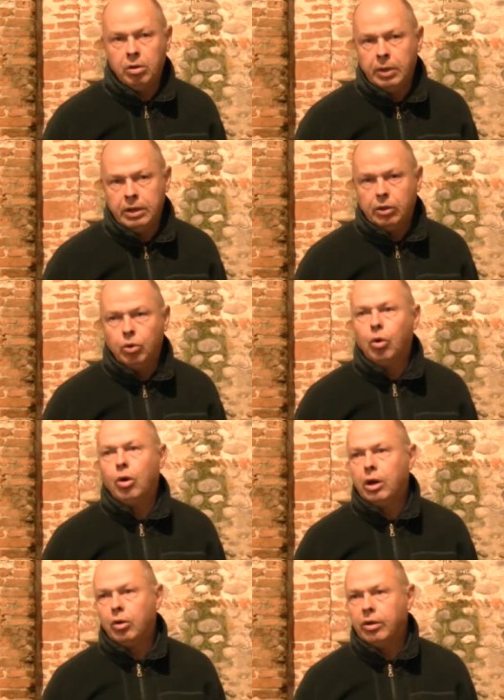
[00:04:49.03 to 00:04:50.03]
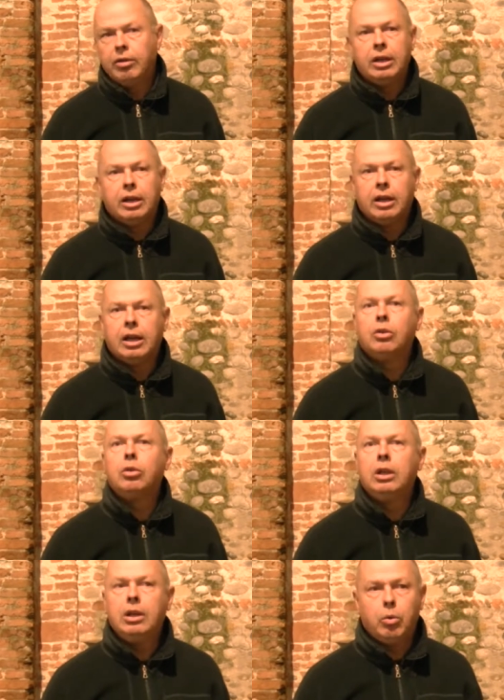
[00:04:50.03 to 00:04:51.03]
il mediatore o arriva l'incaricato
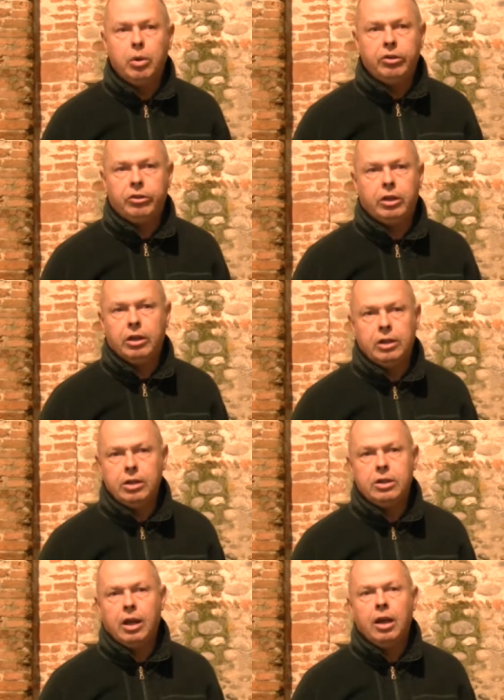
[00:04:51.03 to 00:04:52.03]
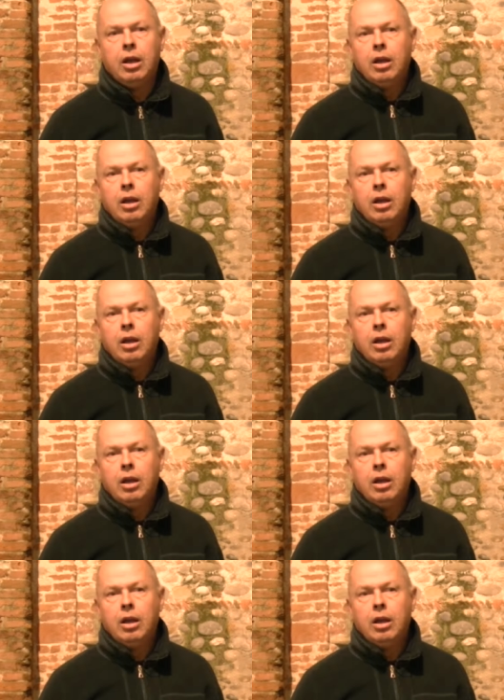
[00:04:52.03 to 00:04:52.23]
degli acquisti che dice